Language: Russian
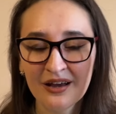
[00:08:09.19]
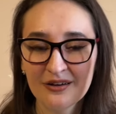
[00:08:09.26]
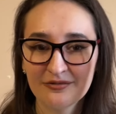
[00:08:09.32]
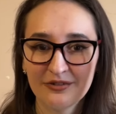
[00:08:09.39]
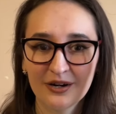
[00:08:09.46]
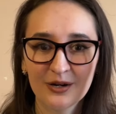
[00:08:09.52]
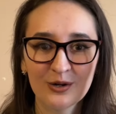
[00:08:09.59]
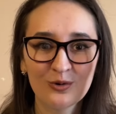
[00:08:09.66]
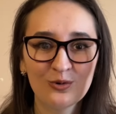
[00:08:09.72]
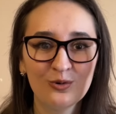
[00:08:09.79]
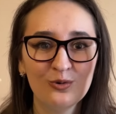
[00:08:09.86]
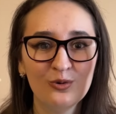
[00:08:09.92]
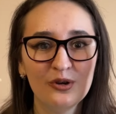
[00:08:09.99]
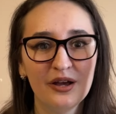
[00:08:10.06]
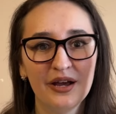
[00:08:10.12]
Вокруг
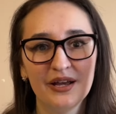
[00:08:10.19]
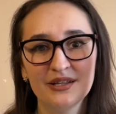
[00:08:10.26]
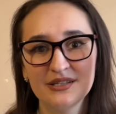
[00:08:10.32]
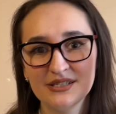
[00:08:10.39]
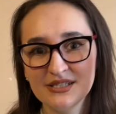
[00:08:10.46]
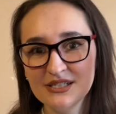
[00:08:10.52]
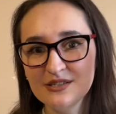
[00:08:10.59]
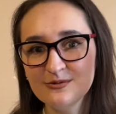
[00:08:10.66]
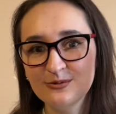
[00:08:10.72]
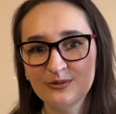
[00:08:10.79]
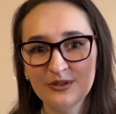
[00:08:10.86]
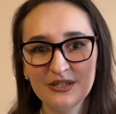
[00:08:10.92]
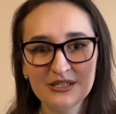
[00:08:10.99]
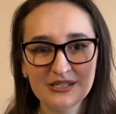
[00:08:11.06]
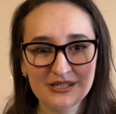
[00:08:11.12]
гуляет Тиф.
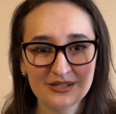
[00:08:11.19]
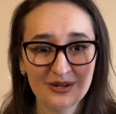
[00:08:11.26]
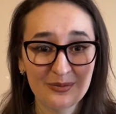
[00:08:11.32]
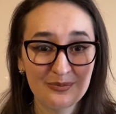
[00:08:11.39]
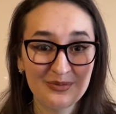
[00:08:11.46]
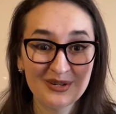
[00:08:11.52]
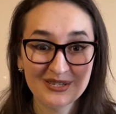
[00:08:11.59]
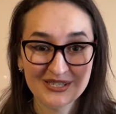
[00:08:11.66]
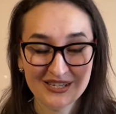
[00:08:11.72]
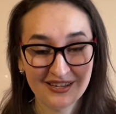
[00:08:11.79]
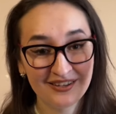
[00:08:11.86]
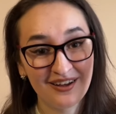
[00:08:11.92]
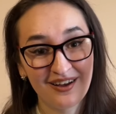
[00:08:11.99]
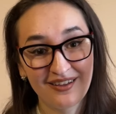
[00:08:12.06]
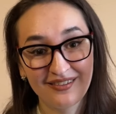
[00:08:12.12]
Из
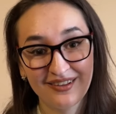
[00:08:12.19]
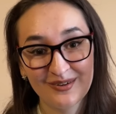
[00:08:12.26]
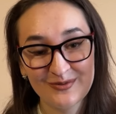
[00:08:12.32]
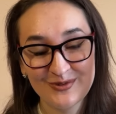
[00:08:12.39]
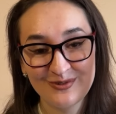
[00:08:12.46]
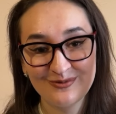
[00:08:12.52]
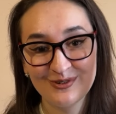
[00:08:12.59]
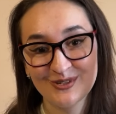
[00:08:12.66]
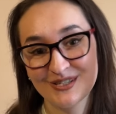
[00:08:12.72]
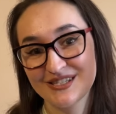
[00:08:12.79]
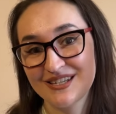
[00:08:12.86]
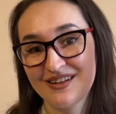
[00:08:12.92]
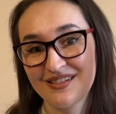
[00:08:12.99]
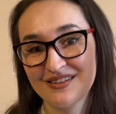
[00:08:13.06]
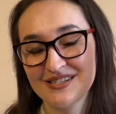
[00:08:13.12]
персонала у него
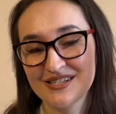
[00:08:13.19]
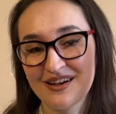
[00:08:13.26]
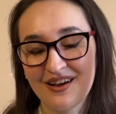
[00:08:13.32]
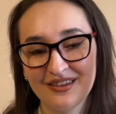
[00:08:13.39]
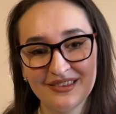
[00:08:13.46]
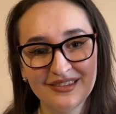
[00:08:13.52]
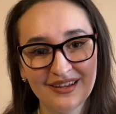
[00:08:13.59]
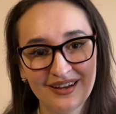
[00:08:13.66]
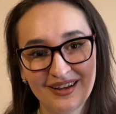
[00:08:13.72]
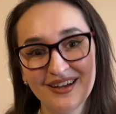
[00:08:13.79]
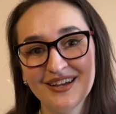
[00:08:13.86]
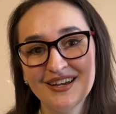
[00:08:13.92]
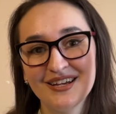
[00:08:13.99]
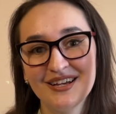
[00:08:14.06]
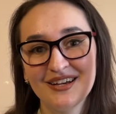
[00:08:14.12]
осталась одна
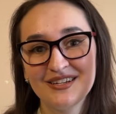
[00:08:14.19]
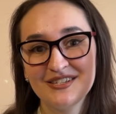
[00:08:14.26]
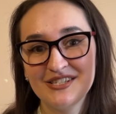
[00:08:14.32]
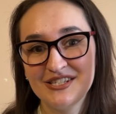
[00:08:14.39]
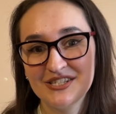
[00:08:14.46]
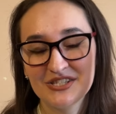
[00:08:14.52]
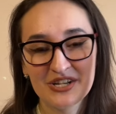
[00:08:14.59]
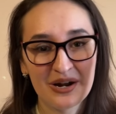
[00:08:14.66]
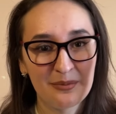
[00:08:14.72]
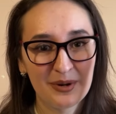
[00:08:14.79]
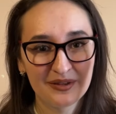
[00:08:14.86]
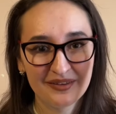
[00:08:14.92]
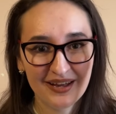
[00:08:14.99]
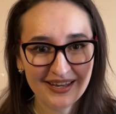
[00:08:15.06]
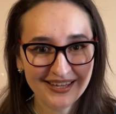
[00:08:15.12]
сестра
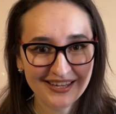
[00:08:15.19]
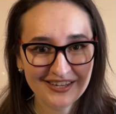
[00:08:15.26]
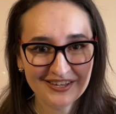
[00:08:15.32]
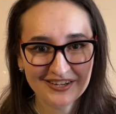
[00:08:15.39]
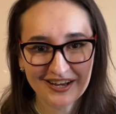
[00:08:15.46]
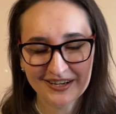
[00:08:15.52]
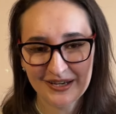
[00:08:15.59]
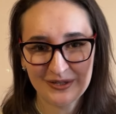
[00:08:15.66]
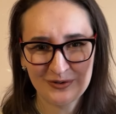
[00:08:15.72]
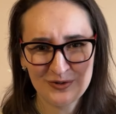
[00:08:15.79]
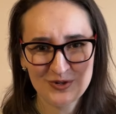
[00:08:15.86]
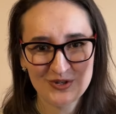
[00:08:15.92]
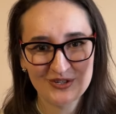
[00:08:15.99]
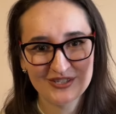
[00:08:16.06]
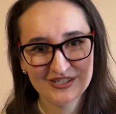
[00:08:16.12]
монахини, какая-то
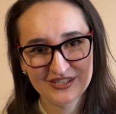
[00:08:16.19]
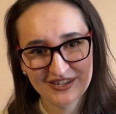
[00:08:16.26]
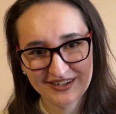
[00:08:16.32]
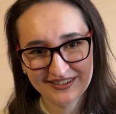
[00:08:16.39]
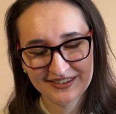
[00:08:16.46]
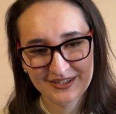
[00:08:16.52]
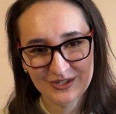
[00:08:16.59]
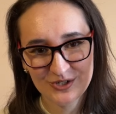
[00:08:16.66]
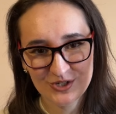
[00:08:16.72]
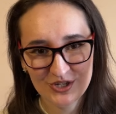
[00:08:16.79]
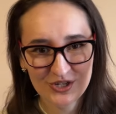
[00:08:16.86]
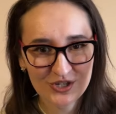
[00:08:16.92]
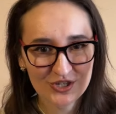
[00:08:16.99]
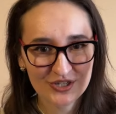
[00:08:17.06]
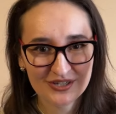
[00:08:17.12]
очень странная
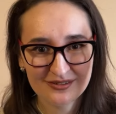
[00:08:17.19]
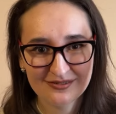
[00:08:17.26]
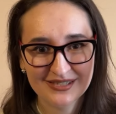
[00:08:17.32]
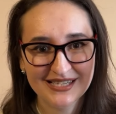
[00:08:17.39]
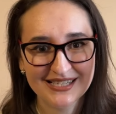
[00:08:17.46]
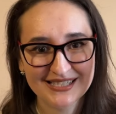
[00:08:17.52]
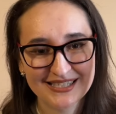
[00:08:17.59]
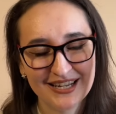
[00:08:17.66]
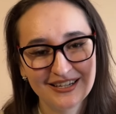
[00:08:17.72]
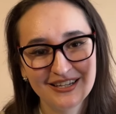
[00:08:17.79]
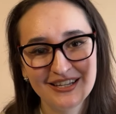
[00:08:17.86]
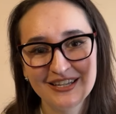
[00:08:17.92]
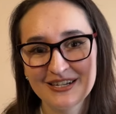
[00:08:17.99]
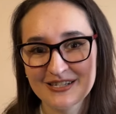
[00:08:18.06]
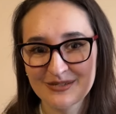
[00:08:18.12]
женщина, все
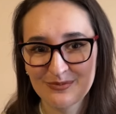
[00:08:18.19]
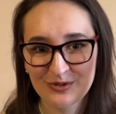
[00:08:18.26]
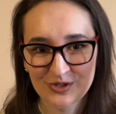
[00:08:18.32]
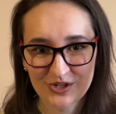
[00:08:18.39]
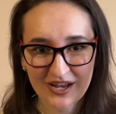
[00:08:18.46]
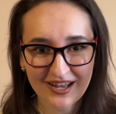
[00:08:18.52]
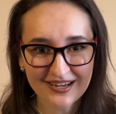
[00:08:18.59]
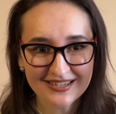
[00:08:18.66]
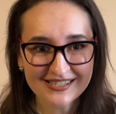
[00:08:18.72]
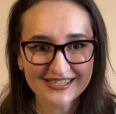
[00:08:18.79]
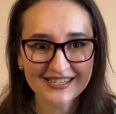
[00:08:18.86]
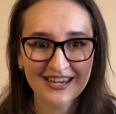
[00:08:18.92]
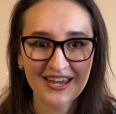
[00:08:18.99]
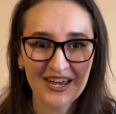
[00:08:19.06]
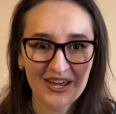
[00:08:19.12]
остальные разбежались,
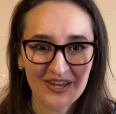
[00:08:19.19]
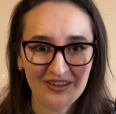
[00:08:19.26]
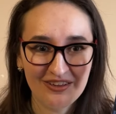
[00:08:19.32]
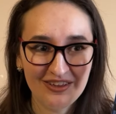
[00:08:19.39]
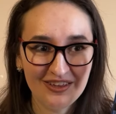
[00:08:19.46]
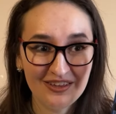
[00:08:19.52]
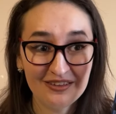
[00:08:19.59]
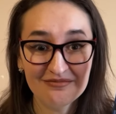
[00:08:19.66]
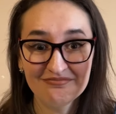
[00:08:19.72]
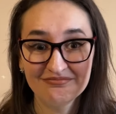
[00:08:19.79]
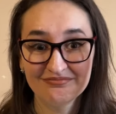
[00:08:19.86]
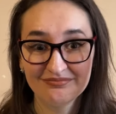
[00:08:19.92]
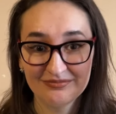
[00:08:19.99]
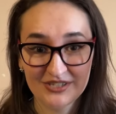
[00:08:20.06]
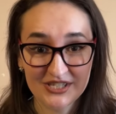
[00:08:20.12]
и
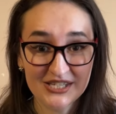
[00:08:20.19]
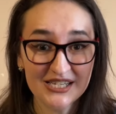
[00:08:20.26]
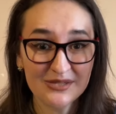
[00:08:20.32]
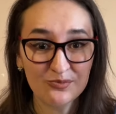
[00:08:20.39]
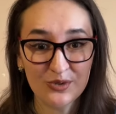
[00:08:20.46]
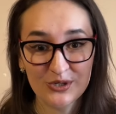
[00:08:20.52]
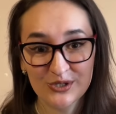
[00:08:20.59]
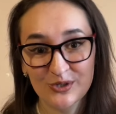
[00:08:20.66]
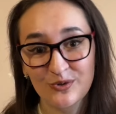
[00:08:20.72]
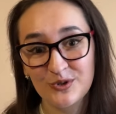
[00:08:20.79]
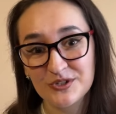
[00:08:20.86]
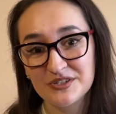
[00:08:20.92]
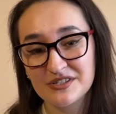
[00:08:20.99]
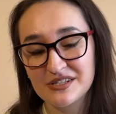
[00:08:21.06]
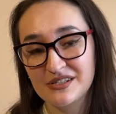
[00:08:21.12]
здесь
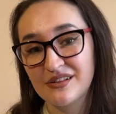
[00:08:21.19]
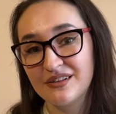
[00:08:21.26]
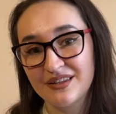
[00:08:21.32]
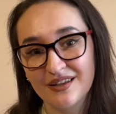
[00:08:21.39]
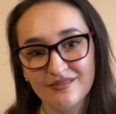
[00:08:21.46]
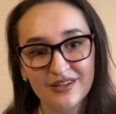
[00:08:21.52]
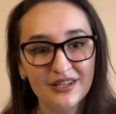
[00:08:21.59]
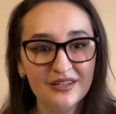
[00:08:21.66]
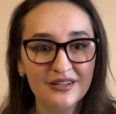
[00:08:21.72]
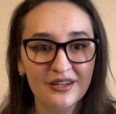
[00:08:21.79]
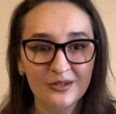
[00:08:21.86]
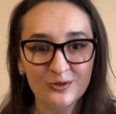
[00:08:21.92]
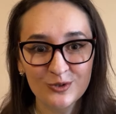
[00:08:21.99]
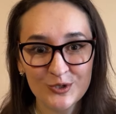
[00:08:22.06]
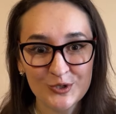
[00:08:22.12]
происходит столкновение
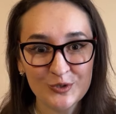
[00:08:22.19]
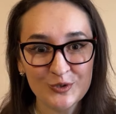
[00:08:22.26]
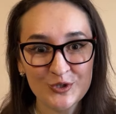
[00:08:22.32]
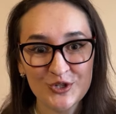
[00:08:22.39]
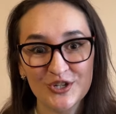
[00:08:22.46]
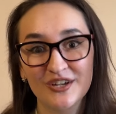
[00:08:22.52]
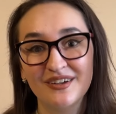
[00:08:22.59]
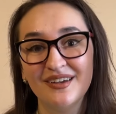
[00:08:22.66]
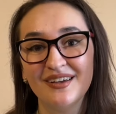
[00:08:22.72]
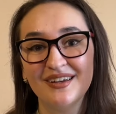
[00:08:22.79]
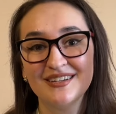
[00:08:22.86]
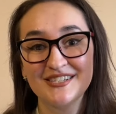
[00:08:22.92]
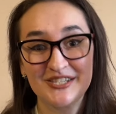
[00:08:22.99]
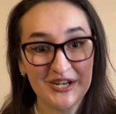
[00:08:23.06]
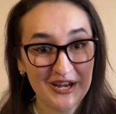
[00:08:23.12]
Люциуша
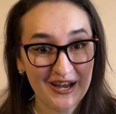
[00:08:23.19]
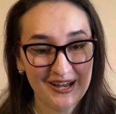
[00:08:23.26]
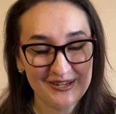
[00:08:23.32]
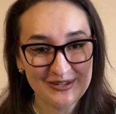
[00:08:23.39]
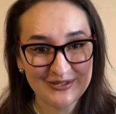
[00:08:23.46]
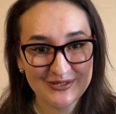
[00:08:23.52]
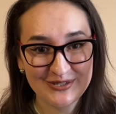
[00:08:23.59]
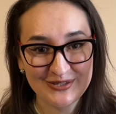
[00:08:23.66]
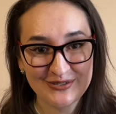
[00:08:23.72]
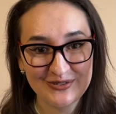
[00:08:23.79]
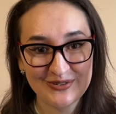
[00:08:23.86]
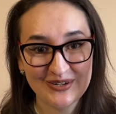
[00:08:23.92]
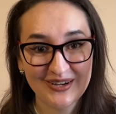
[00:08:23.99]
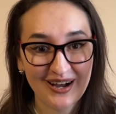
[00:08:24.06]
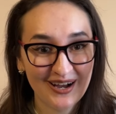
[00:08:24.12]
с
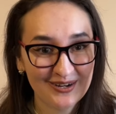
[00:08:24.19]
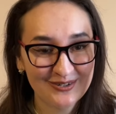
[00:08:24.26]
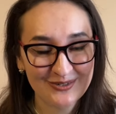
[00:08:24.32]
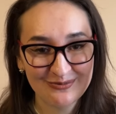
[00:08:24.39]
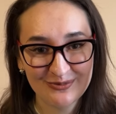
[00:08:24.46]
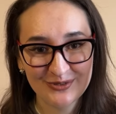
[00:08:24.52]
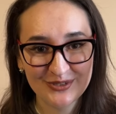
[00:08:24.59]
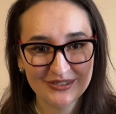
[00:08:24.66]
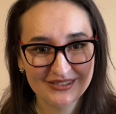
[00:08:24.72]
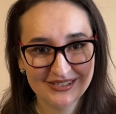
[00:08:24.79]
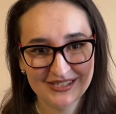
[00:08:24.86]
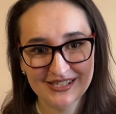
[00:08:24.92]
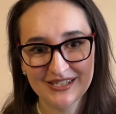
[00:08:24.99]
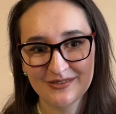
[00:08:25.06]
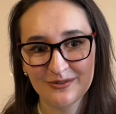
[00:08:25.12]
реальностью. Как он будет
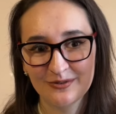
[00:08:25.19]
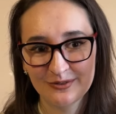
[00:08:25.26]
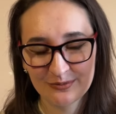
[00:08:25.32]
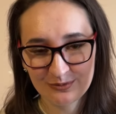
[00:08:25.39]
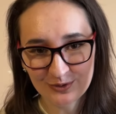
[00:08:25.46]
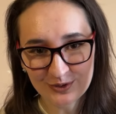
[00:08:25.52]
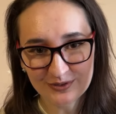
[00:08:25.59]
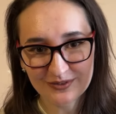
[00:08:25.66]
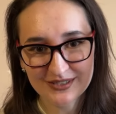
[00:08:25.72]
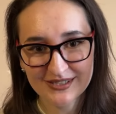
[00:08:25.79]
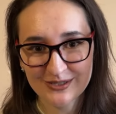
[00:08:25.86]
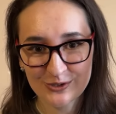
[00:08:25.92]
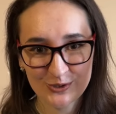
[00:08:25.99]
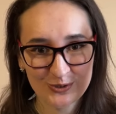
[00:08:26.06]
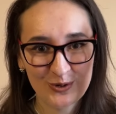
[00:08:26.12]
из этого
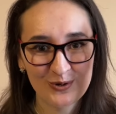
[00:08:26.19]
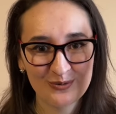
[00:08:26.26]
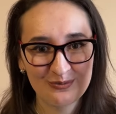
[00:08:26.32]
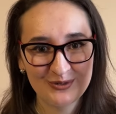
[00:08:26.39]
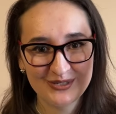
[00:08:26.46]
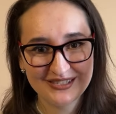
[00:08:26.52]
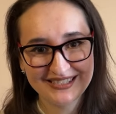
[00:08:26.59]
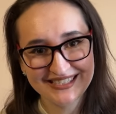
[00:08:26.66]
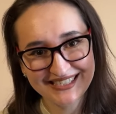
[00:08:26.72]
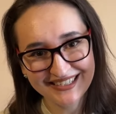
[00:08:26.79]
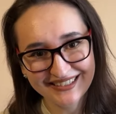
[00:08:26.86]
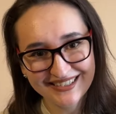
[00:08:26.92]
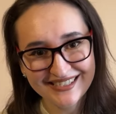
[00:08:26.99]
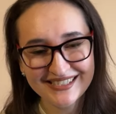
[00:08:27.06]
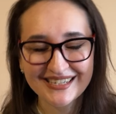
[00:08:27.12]
выпутываться, что он будет
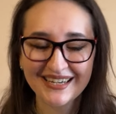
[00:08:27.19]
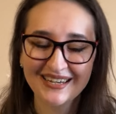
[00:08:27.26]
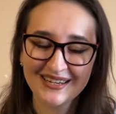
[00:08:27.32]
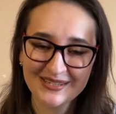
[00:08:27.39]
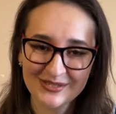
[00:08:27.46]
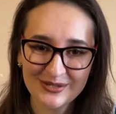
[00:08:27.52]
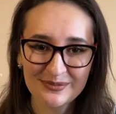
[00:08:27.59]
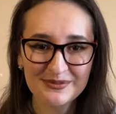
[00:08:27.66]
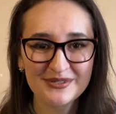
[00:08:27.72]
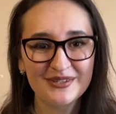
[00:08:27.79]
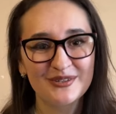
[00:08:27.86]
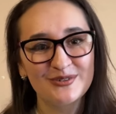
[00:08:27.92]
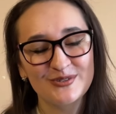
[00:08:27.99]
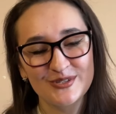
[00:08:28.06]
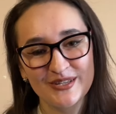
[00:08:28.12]
делать,
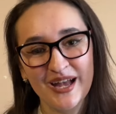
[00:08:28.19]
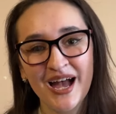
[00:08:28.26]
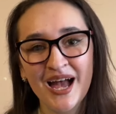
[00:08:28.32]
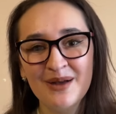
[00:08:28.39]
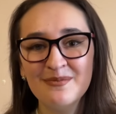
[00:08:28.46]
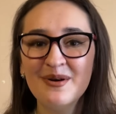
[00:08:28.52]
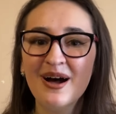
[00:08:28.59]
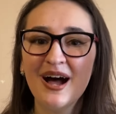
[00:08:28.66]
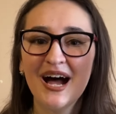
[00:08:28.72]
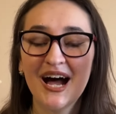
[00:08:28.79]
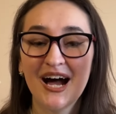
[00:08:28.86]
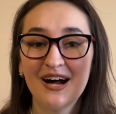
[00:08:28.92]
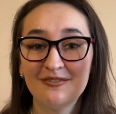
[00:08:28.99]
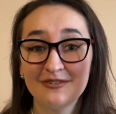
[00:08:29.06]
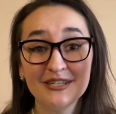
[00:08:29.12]
собственно, узнаем
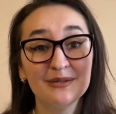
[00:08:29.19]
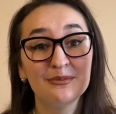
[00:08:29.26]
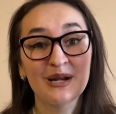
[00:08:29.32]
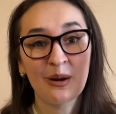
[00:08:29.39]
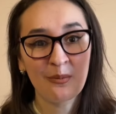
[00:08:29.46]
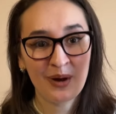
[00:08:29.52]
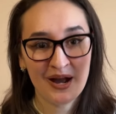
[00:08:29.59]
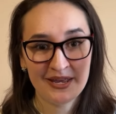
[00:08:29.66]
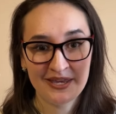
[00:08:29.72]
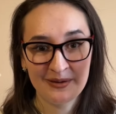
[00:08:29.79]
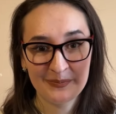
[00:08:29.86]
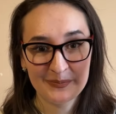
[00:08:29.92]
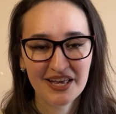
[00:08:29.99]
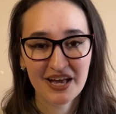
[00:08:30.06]
а, в этом романе.